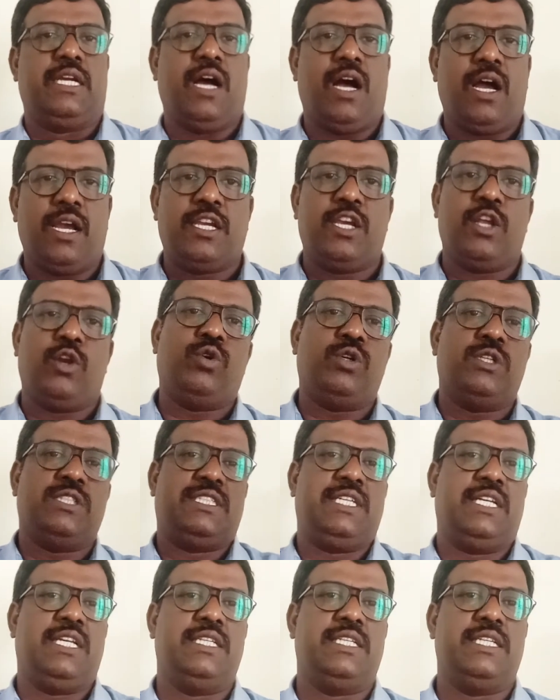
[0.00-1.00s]
காய்களோடு
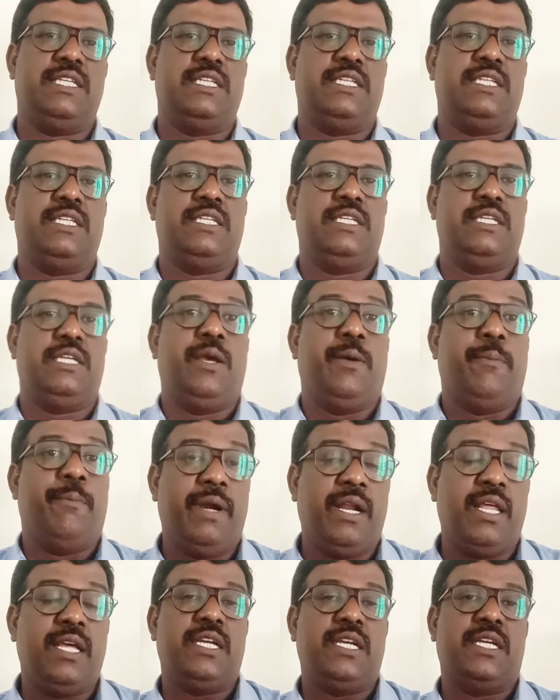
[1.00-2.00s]
சேர்ந்து
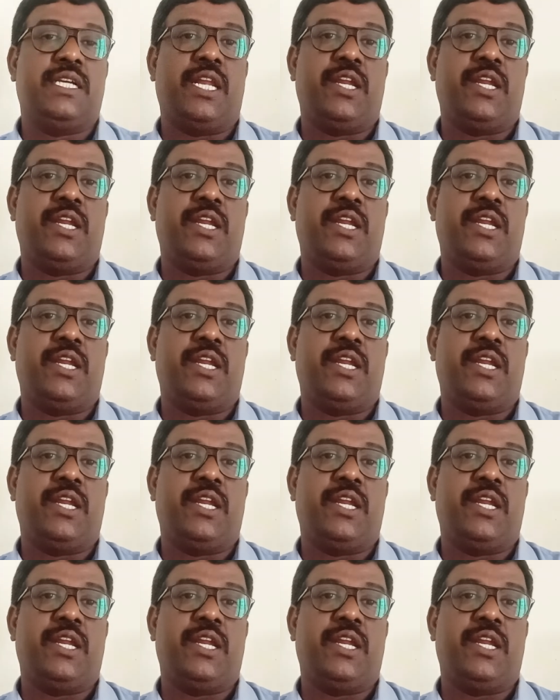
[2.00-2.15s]
மிளகு